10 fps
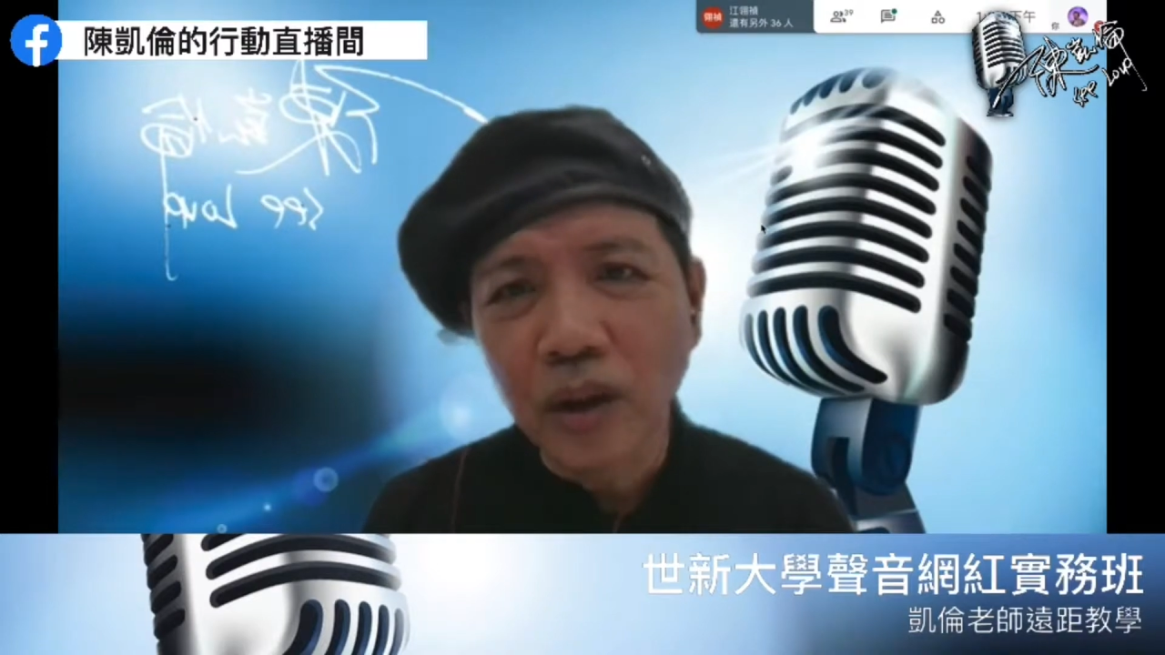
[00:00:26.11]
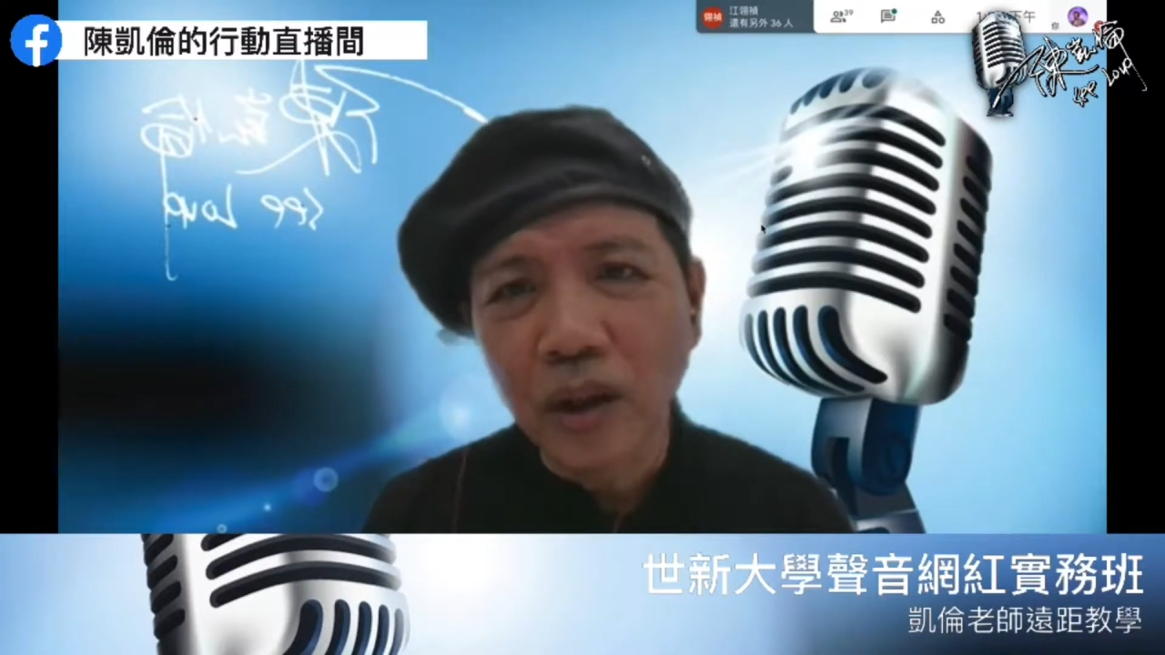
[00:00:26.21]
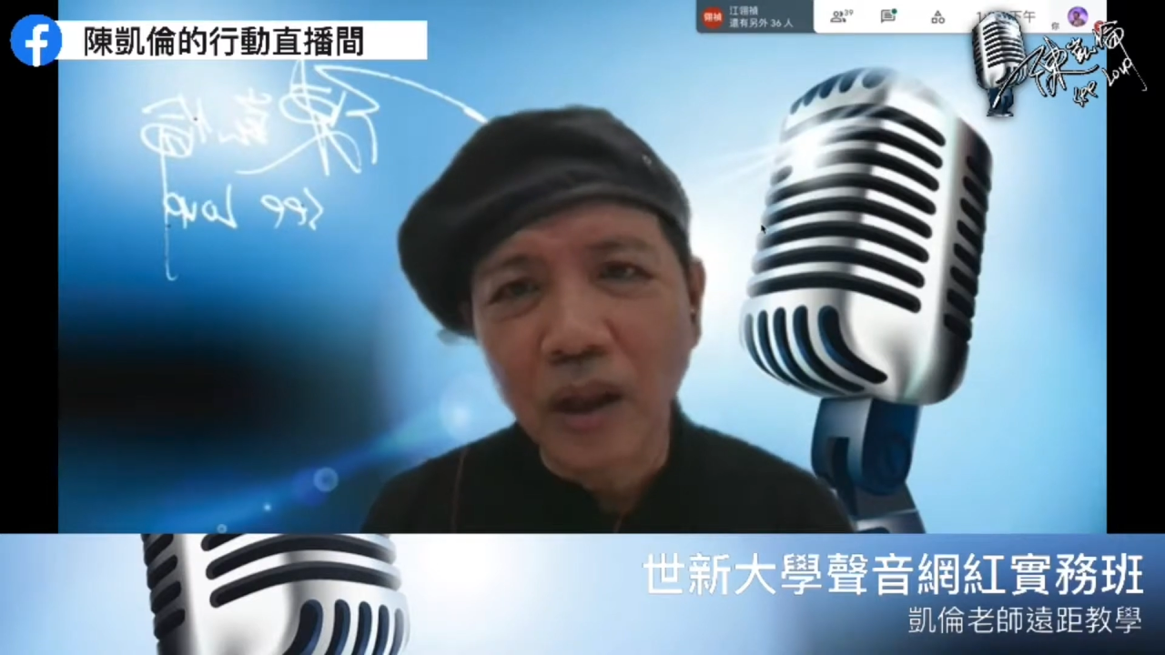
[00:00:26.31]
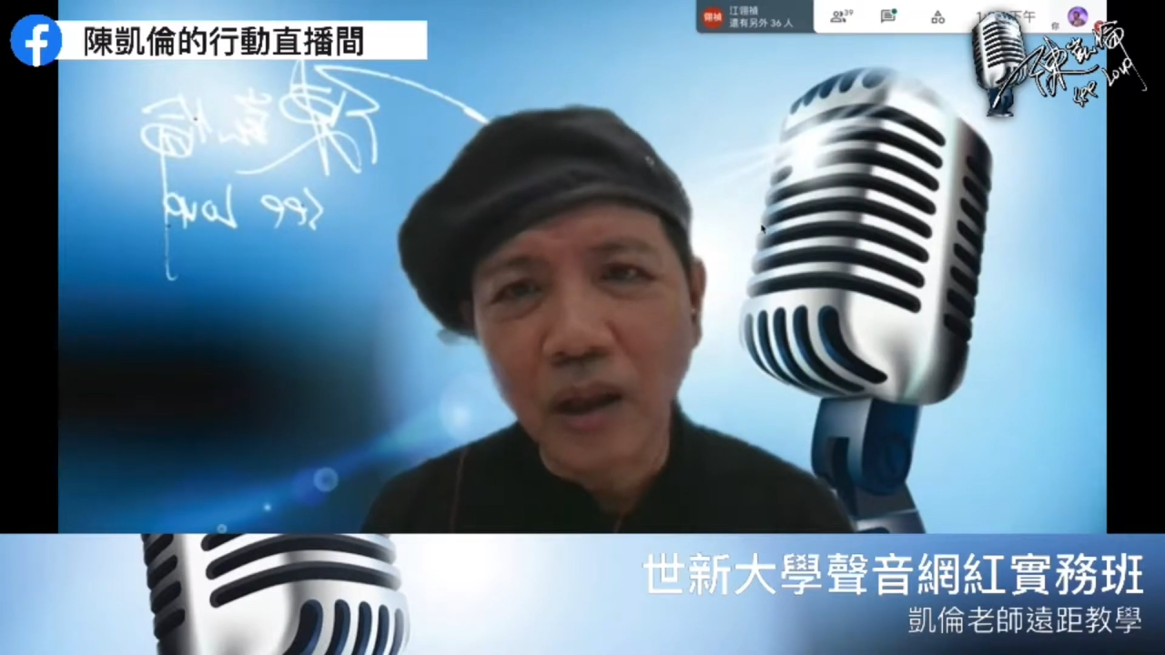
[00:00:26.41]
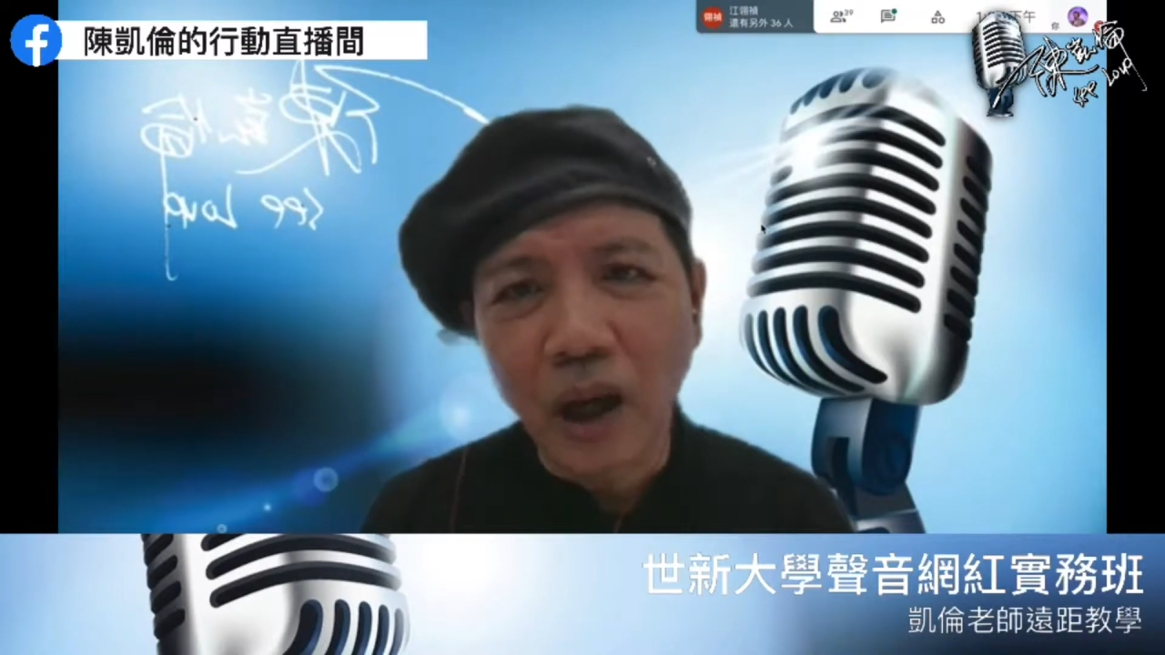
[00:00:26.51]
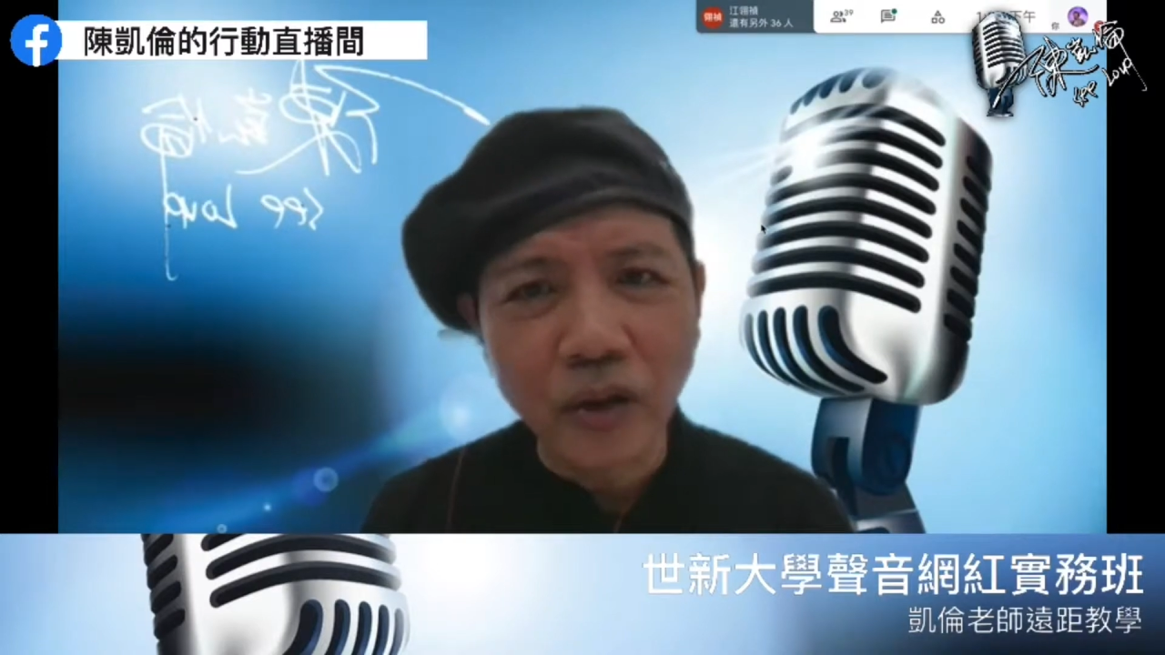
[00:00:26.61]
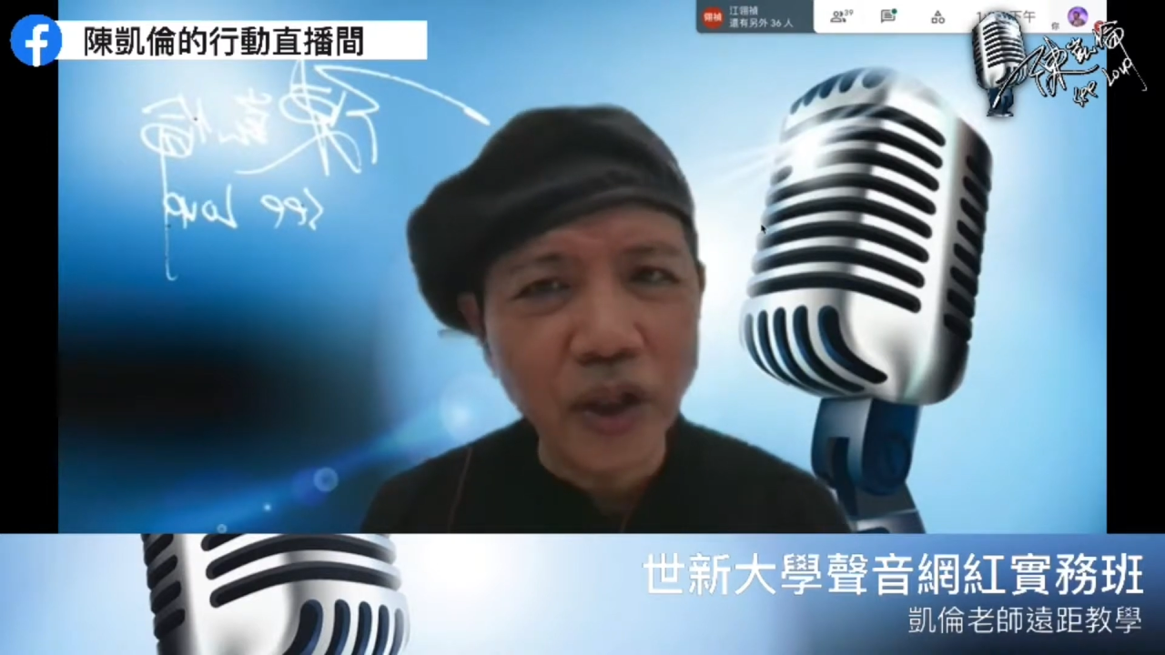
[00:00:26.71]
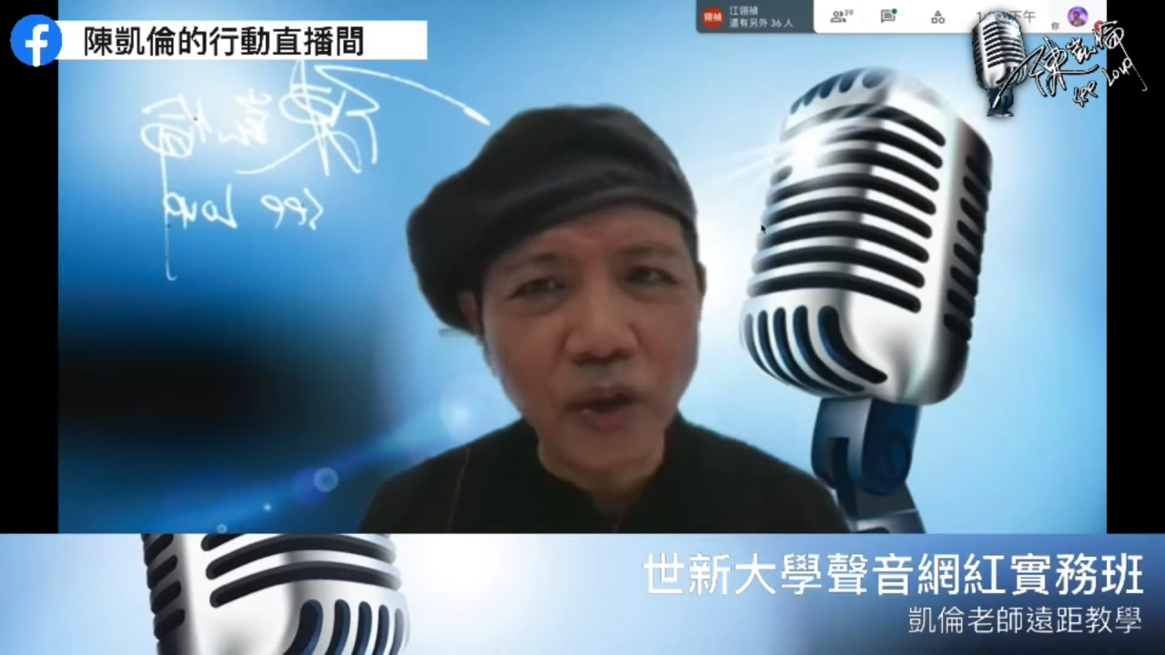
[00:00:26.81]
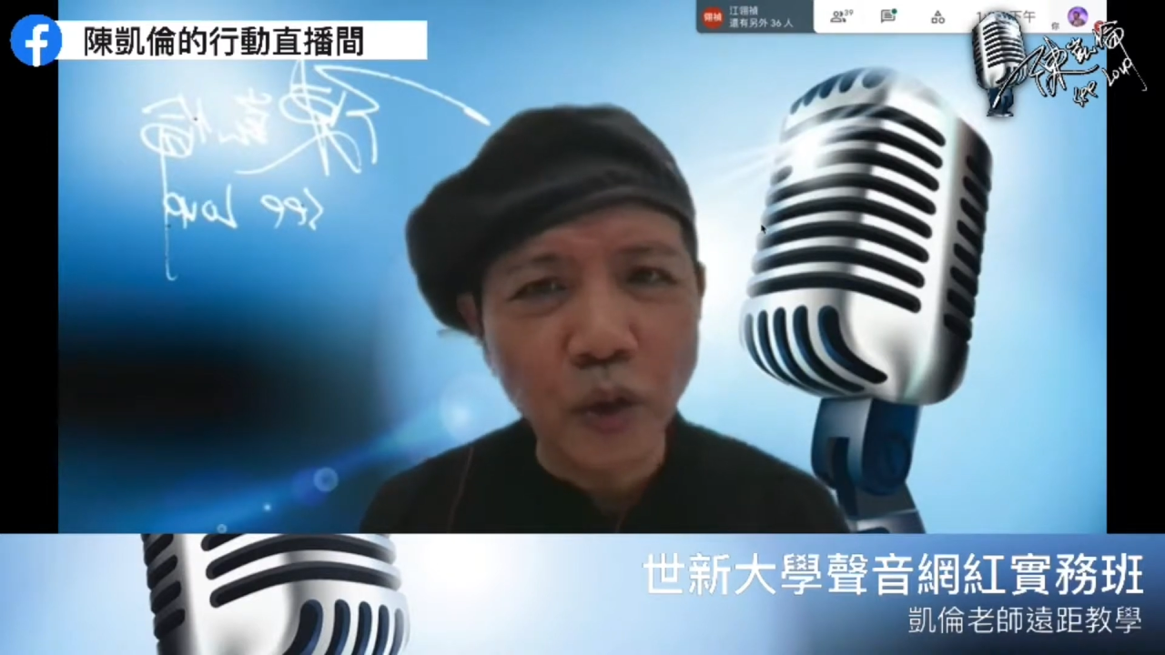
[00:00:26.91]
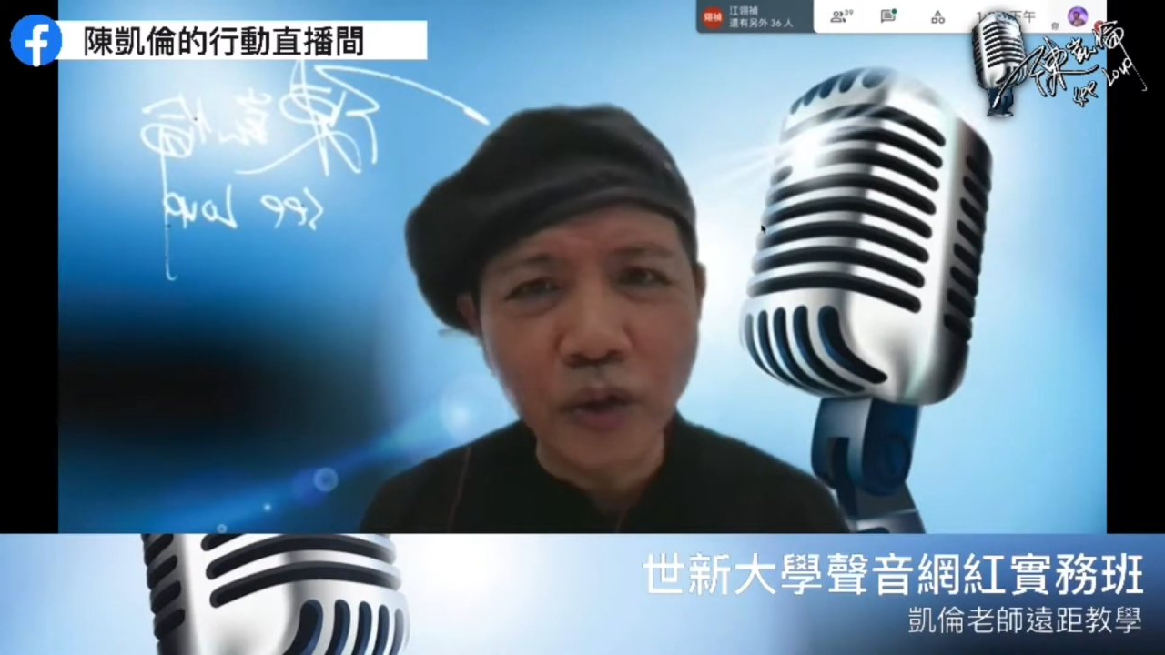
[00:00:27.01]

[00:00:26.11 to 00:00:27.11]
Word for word: 呃，好像有